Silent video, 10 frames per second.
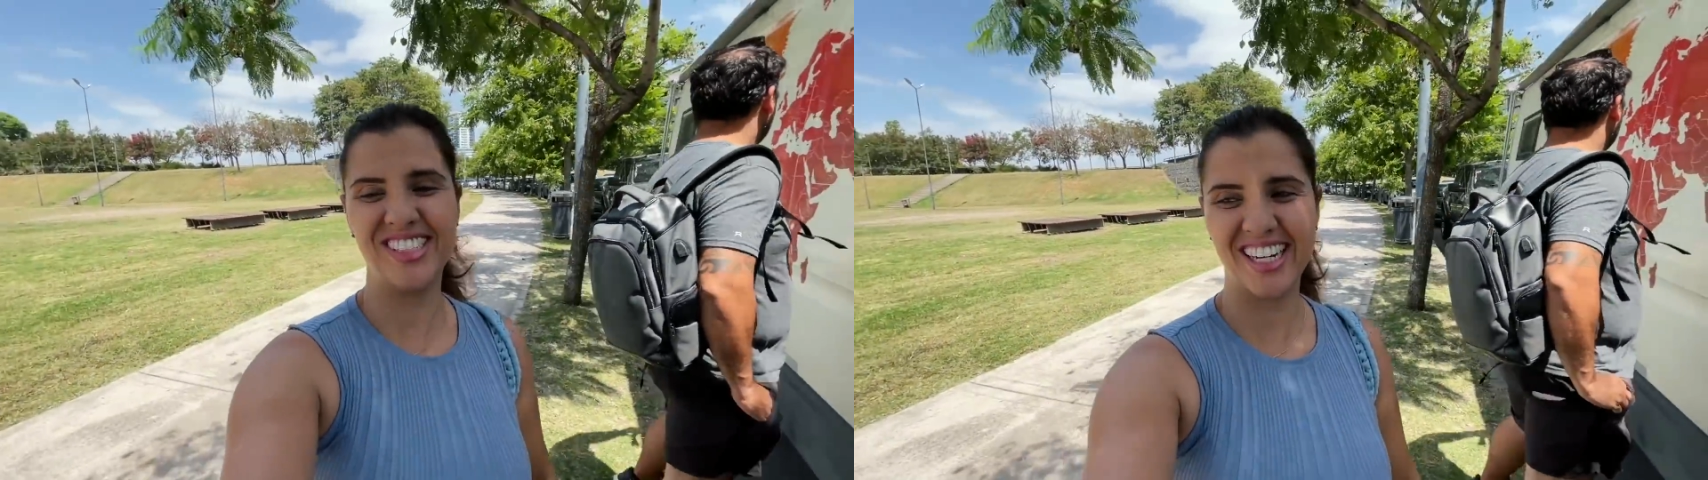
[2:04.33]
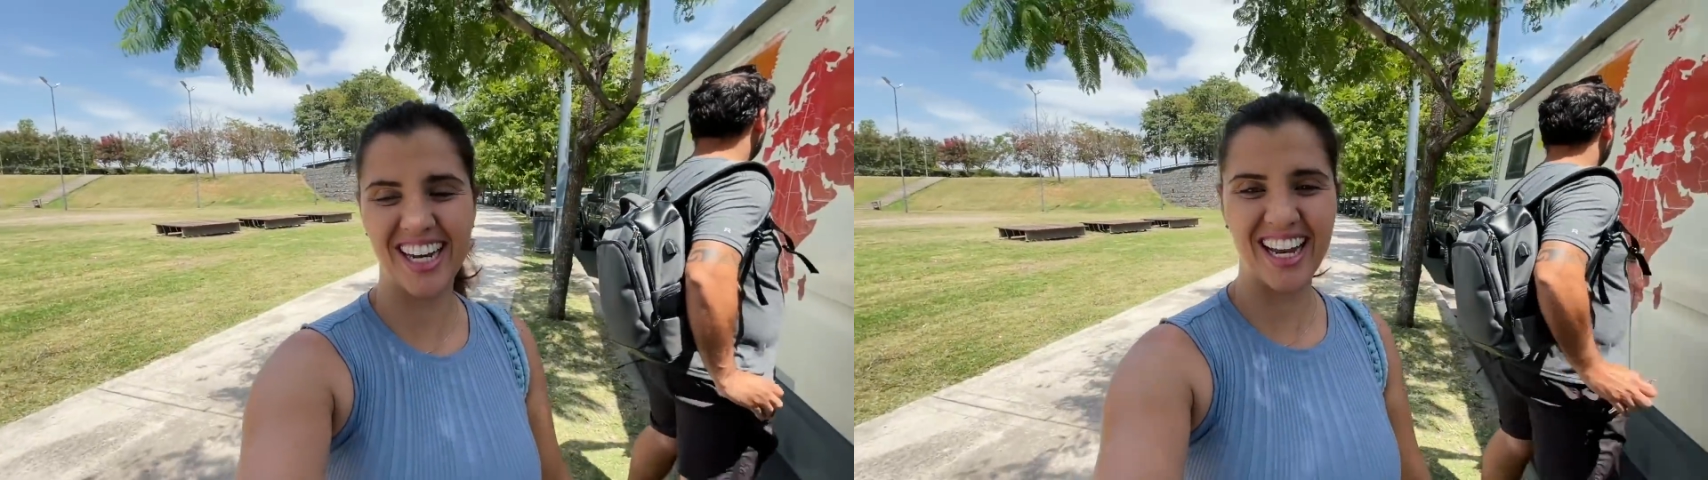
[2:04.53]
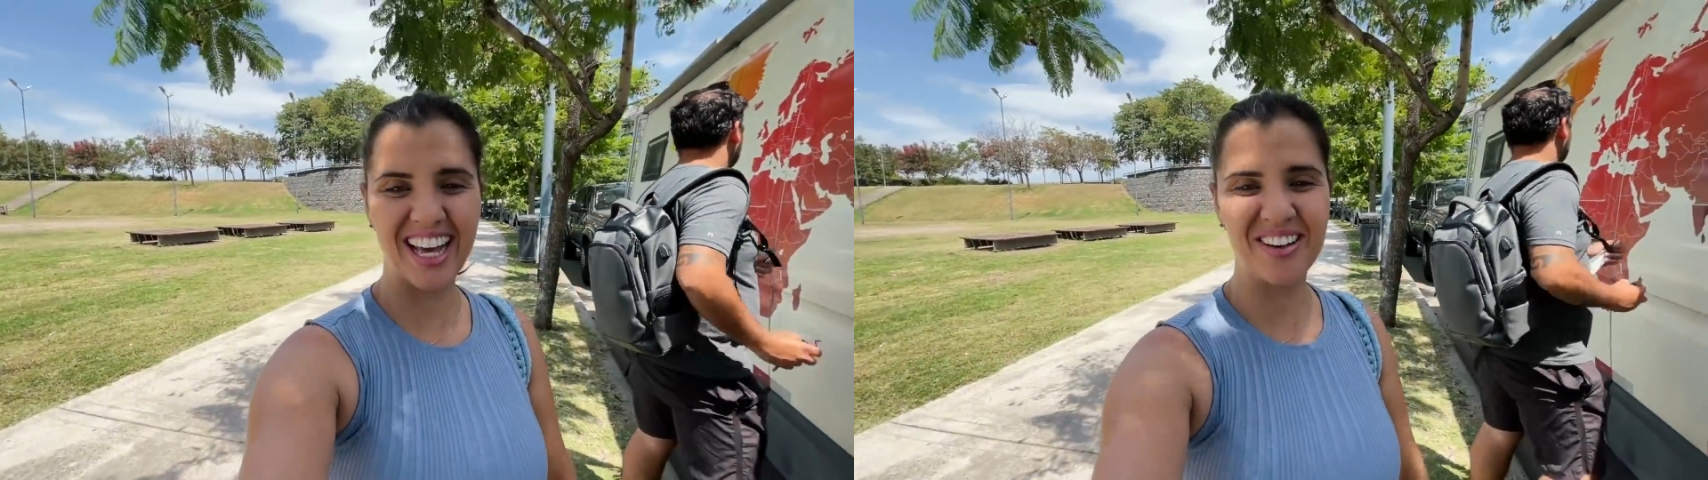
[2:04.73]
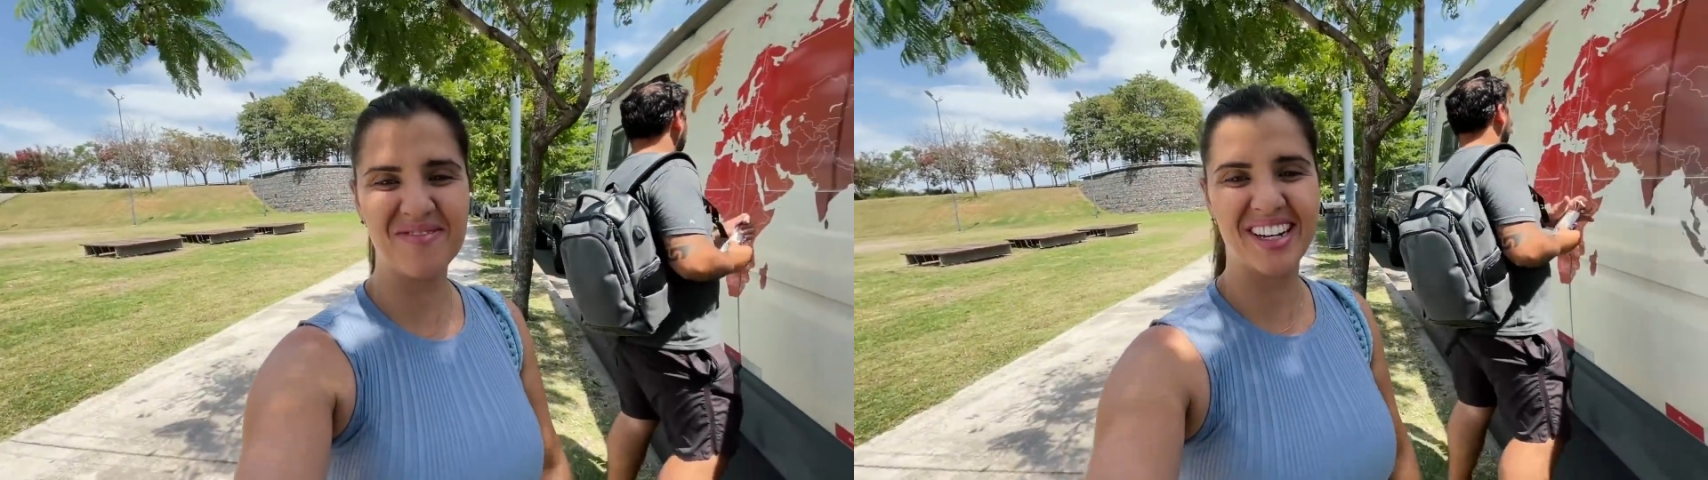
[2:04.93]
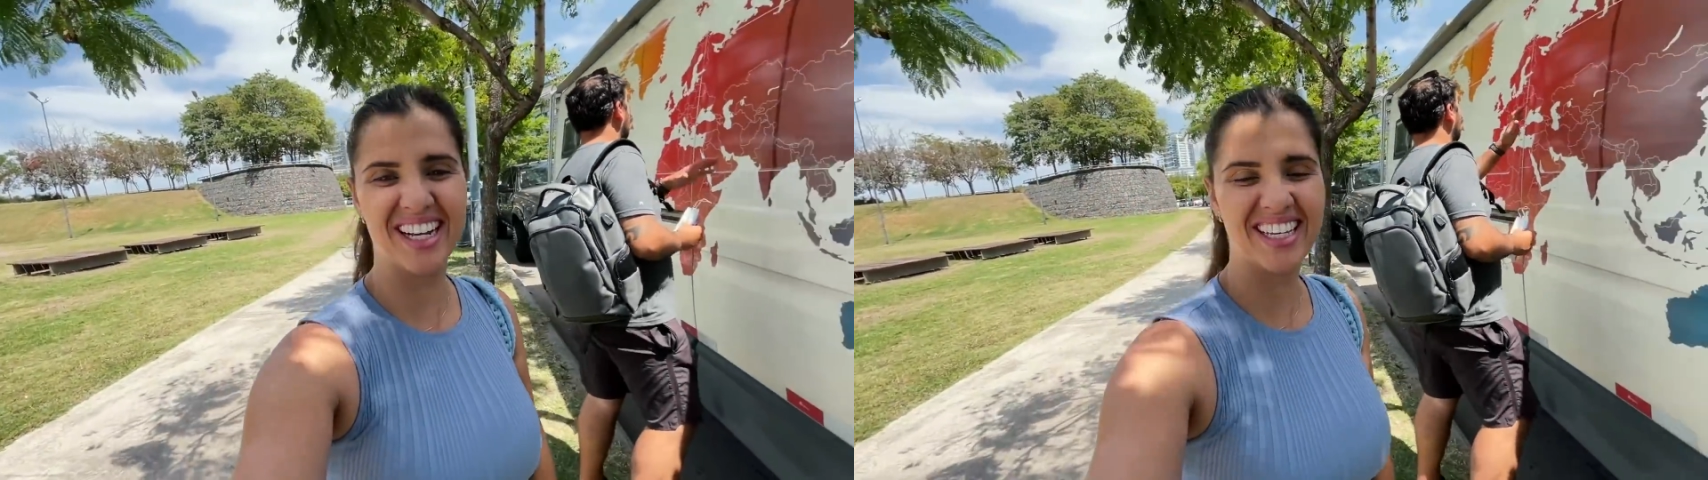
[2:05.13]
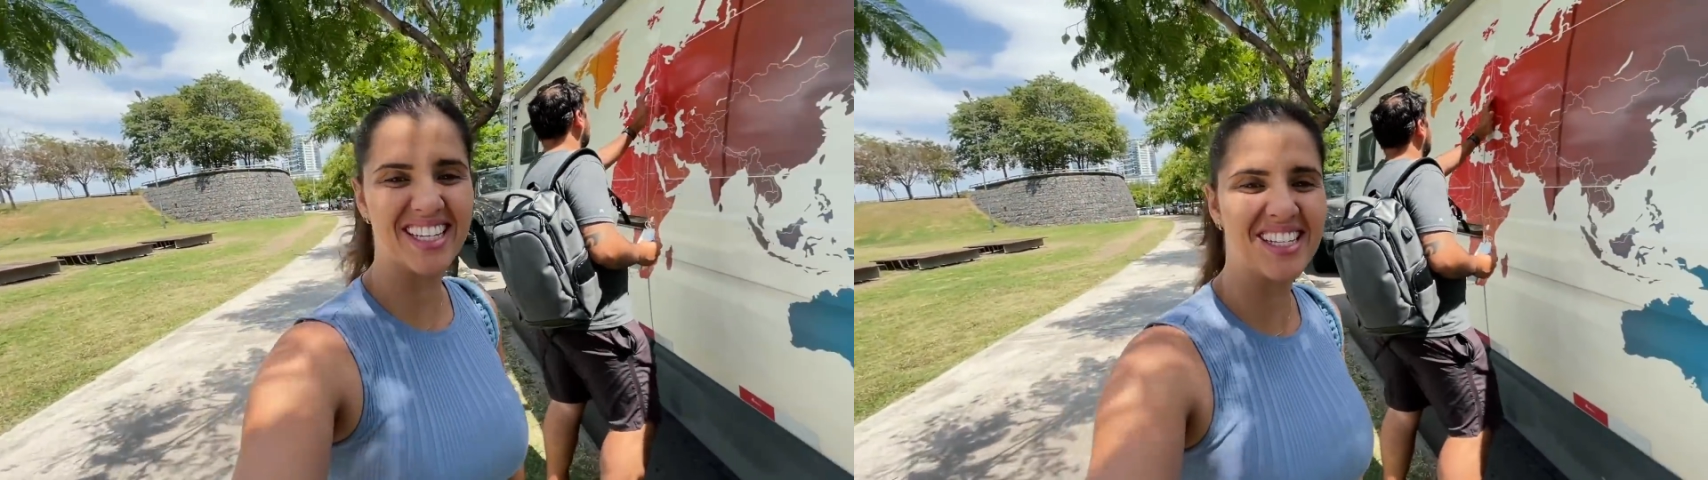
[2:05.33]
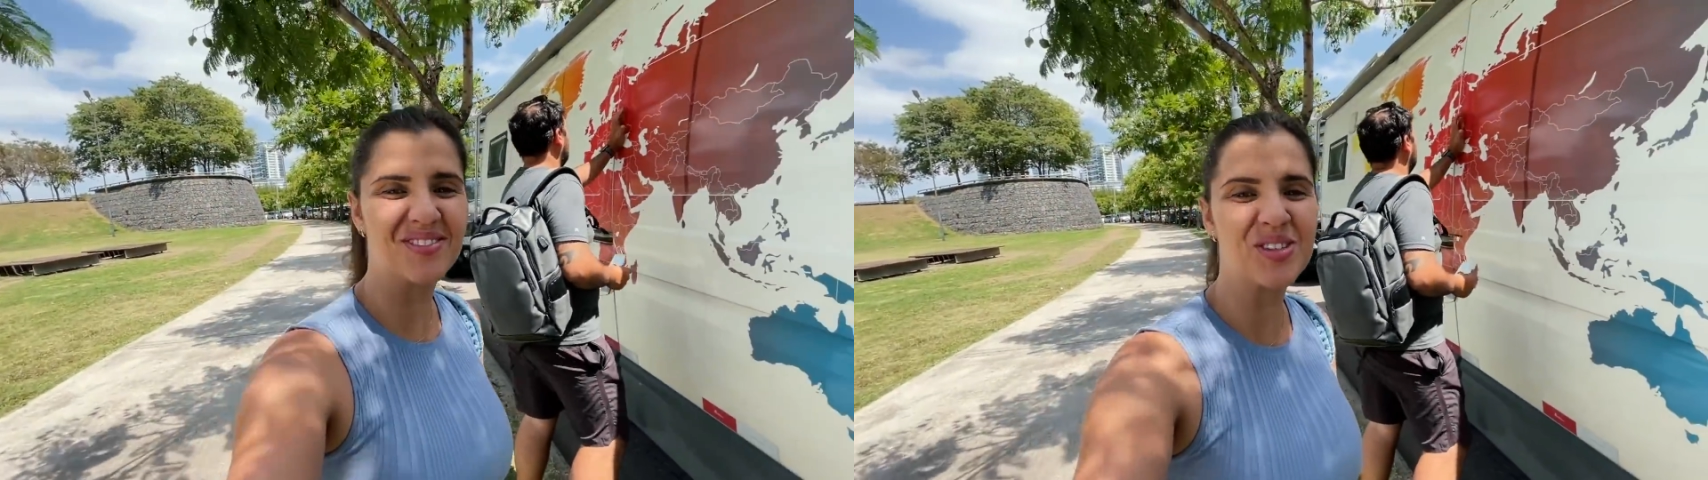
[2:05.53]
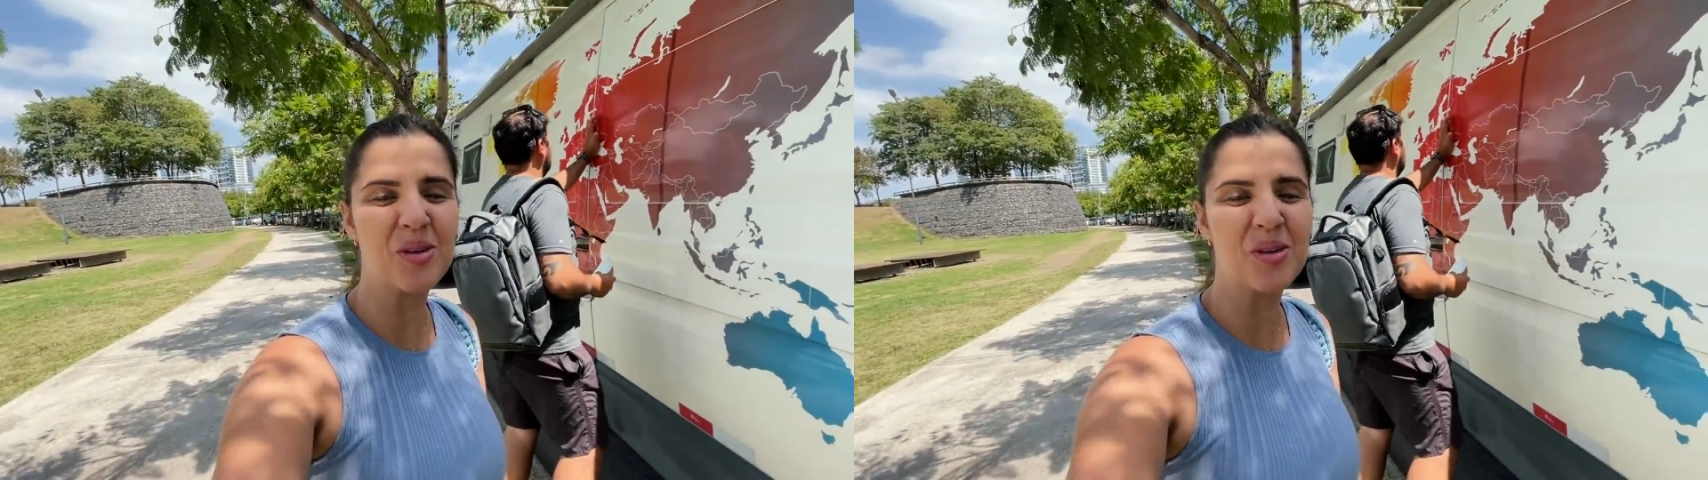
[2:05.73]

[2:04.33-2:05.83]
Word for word: dia, galera, por aqui estamos